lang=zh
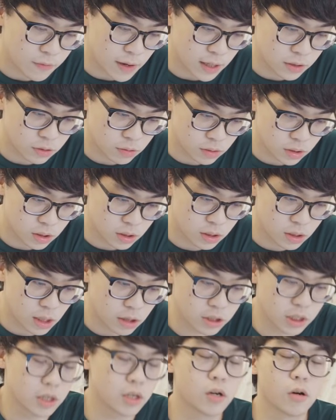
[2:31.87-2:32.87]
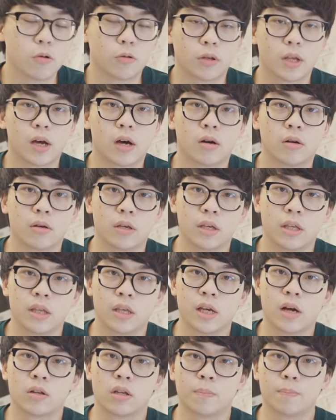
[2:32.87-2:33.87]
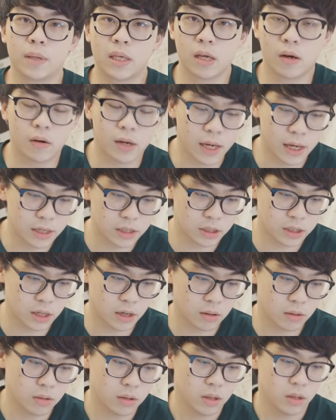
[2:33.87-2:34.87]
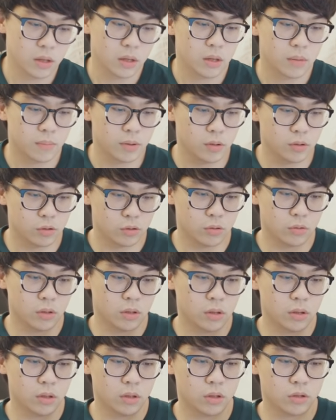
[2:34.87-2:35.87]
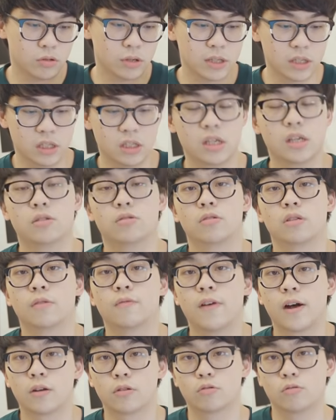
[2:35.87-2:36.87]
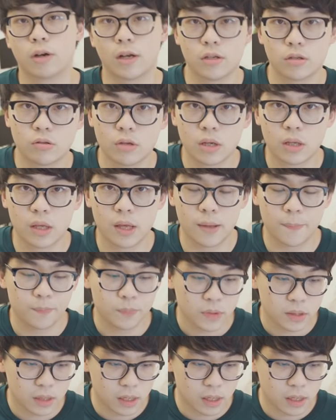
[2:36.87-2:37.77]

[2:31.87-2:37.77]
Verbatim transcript: 法就是要先扣掉一定要的必要开销，比如说最直接的就是房租和水电。